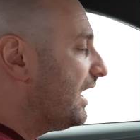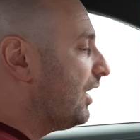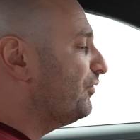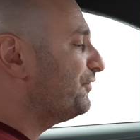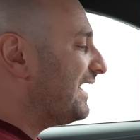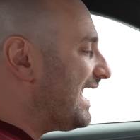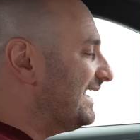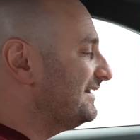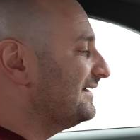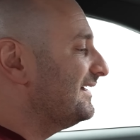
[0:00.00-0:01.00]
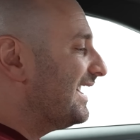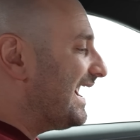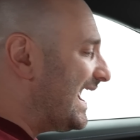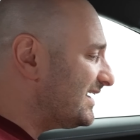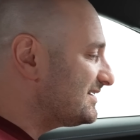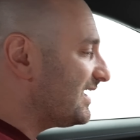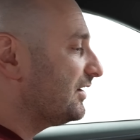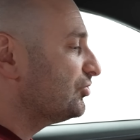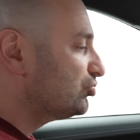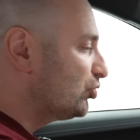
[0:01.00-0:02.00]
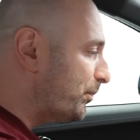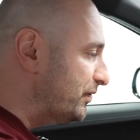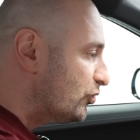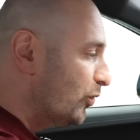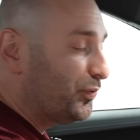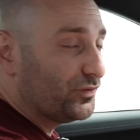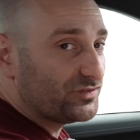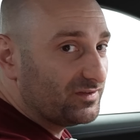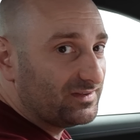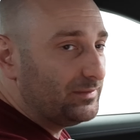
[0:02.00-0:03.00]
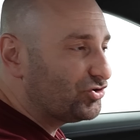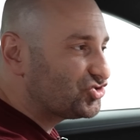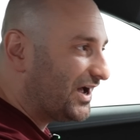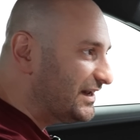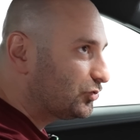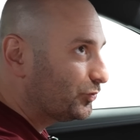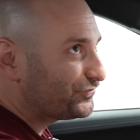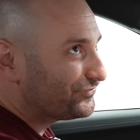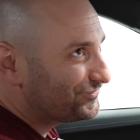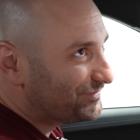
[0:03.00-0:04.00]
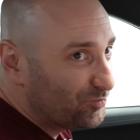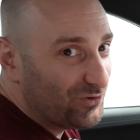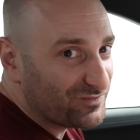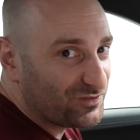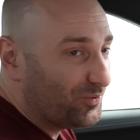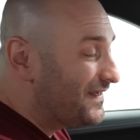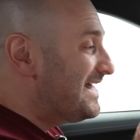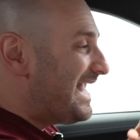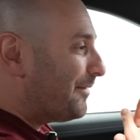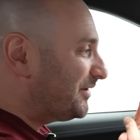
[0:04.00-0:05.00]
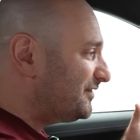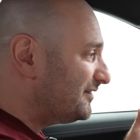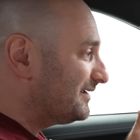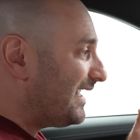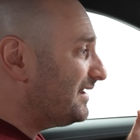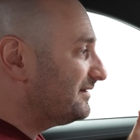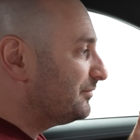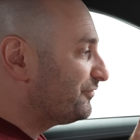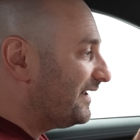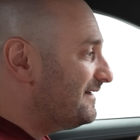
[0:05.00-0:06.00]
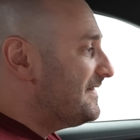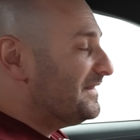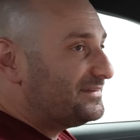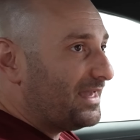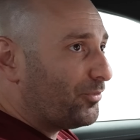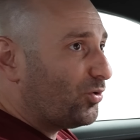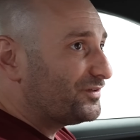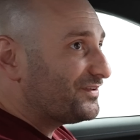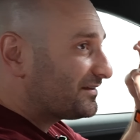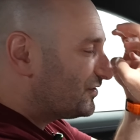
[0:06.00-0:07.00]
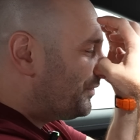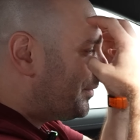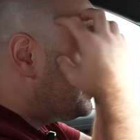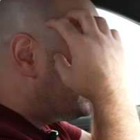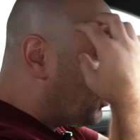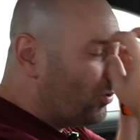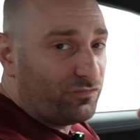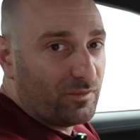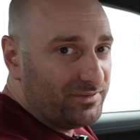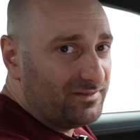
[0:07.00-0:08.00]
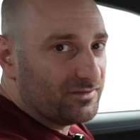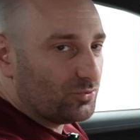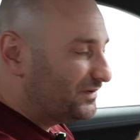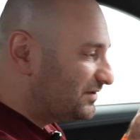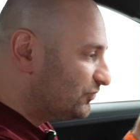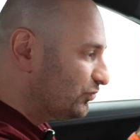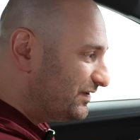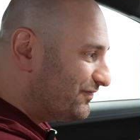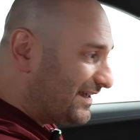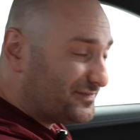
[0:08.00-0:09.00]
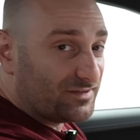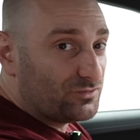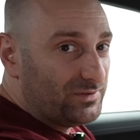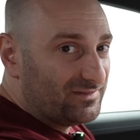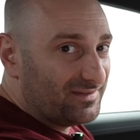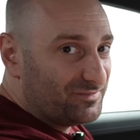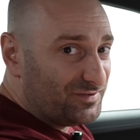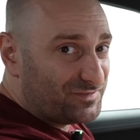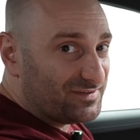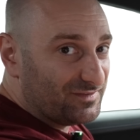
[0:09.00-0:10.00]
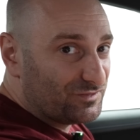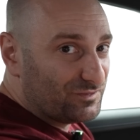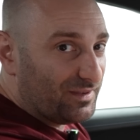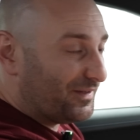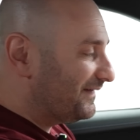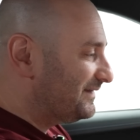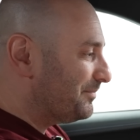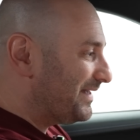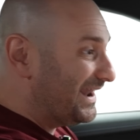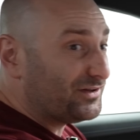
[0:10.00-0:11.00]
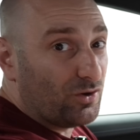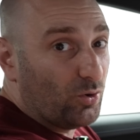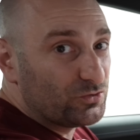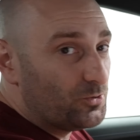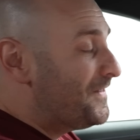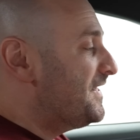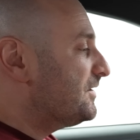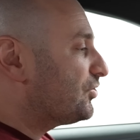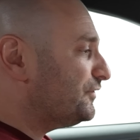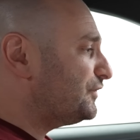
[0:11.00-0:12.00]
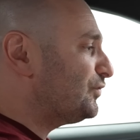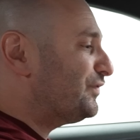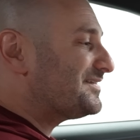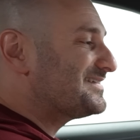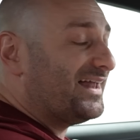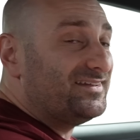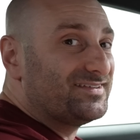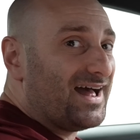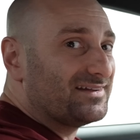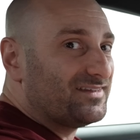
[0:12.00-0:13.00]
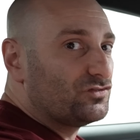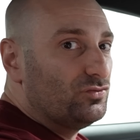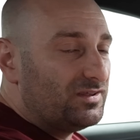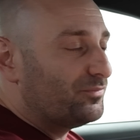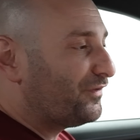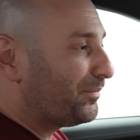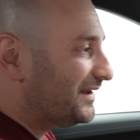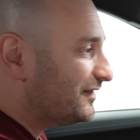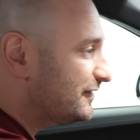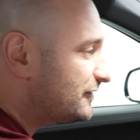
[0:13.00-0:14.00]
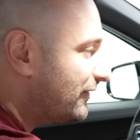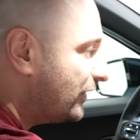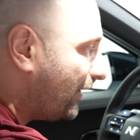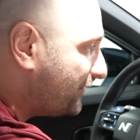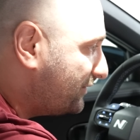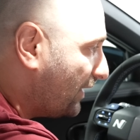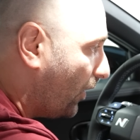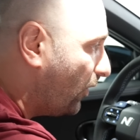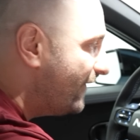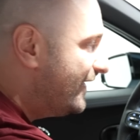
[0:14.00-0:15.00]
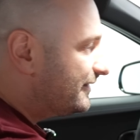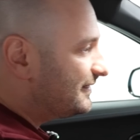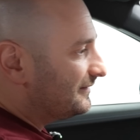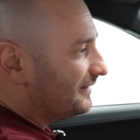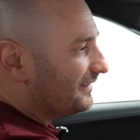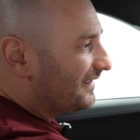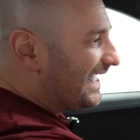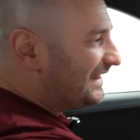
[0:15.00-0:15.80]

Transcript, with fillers: auf eine Achtgang Doppelkupplungsgetriebe Schaltungssimulation. Aber das ist ja egal in dem Fall. Die haben auch gesagt, dass wenn man dir die Augen verbindet und nicht, du nicht weißt, dass du hier drin sitzt in, äh, in einem Elektroauto, könntest du vielleicht gar nicht sagen, dass du nicht im Verbrenner sitzt, weil du hast hier auch den äh,